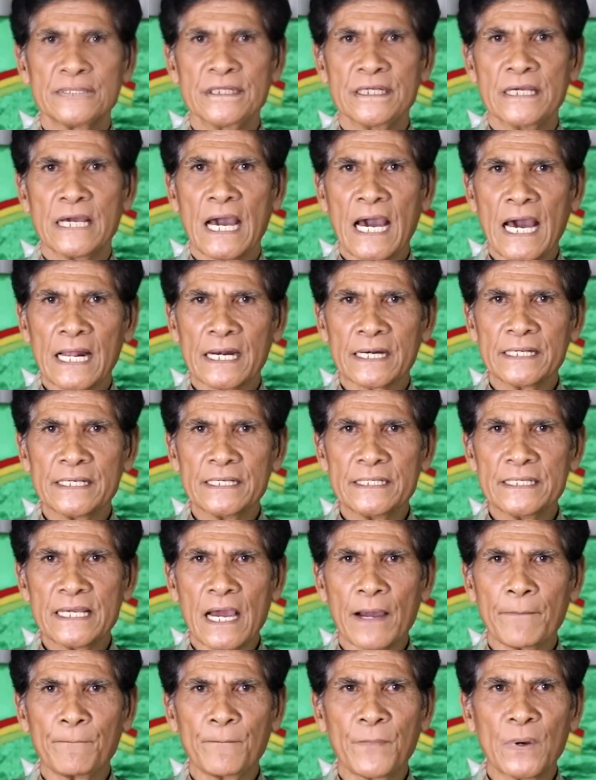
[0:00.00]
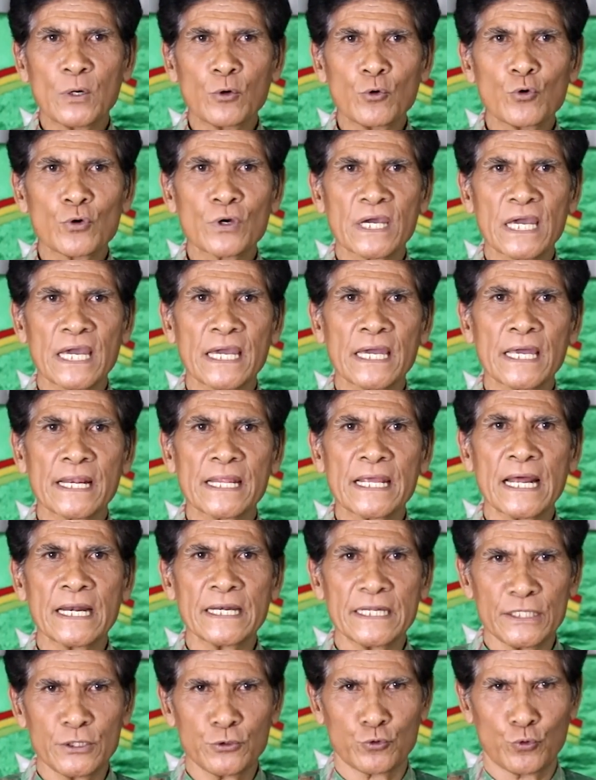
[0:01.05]
Di hari yang penuh
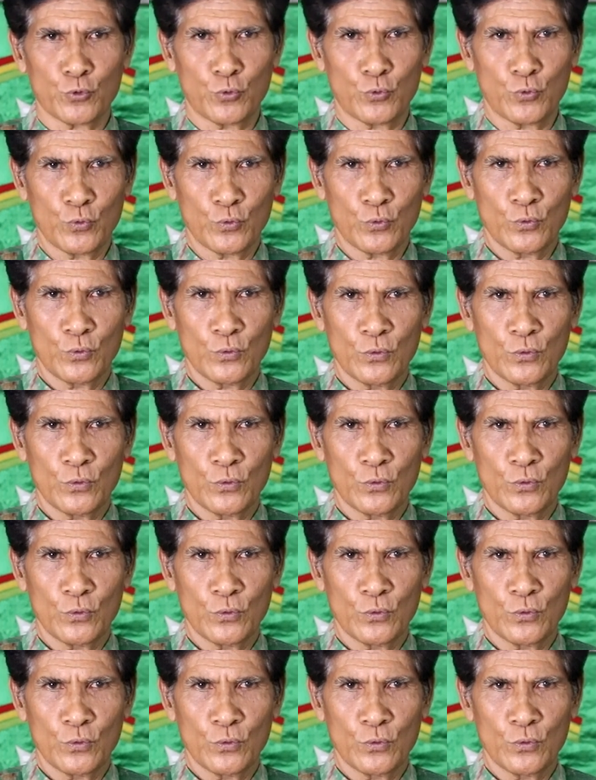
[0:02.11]
kengerian itu,